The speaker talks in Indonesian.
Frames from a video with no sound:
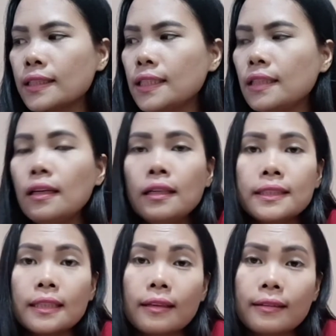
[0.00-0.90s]
di
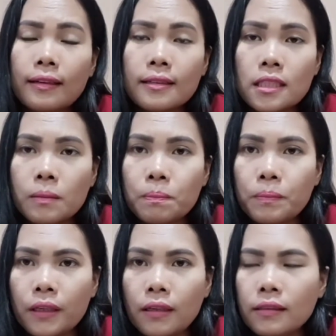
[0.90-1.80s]
catatan
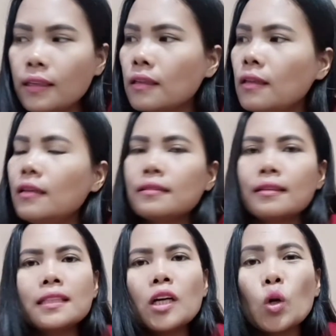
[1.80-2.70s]
sipil. Nah,
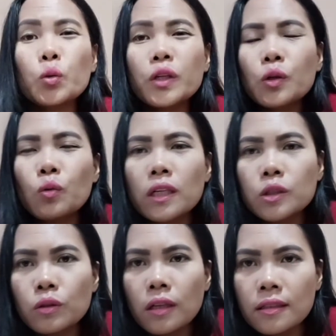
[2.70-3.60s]
nanti kalau udah
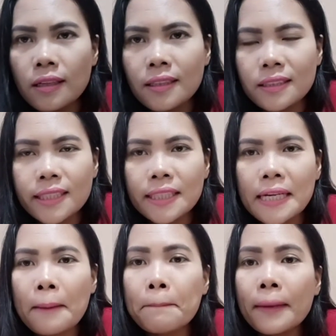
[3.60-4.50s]
keluar suratnya ini
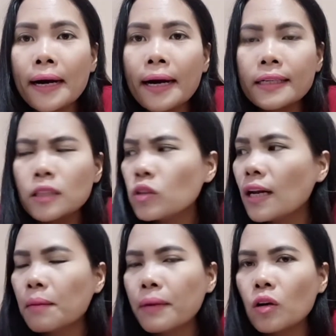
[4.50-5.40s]
gampang. Itu
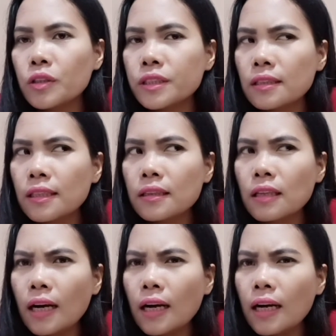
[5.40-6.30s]
nggak lama kok,
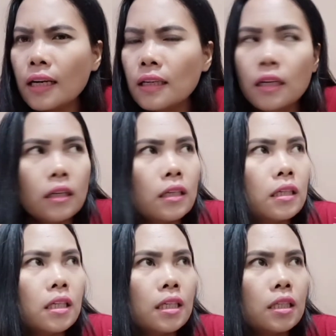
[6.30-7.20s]
sekitar
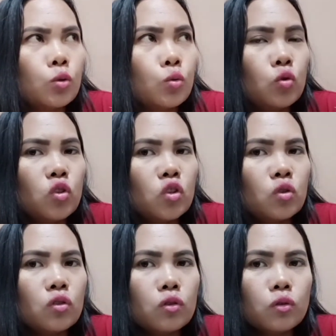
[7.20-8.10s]
uh, dulu
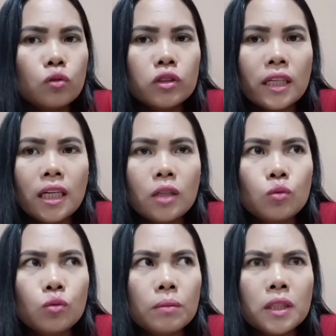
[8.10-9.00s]
itu dulu saya
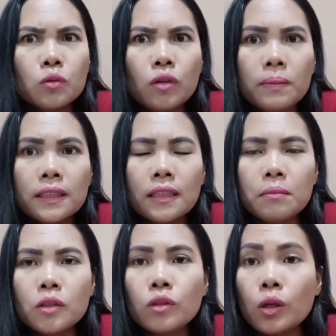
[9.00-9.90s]
dua minggu apa tiga
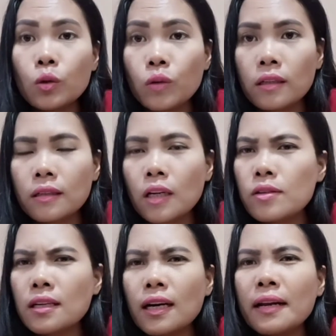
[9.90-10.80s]
minggu udah keluar.
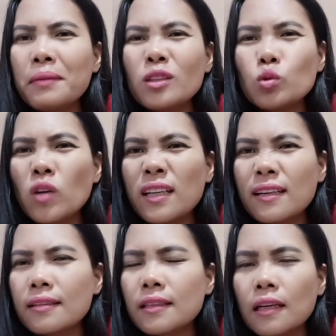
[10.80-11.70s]
Kalau sekarang mah tujuh hari
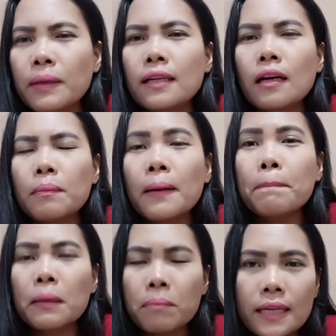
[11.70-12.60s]
kerja, paling lama
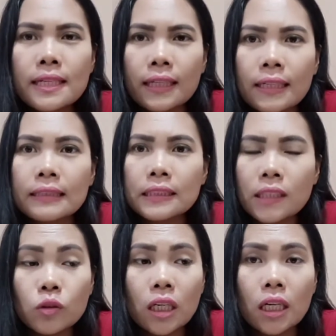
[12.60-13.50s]
14 hari
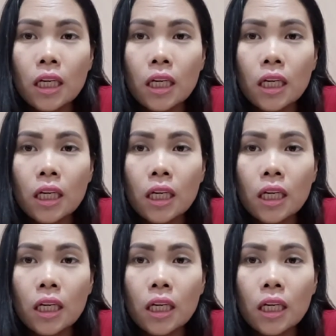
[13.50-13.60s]
kerja udah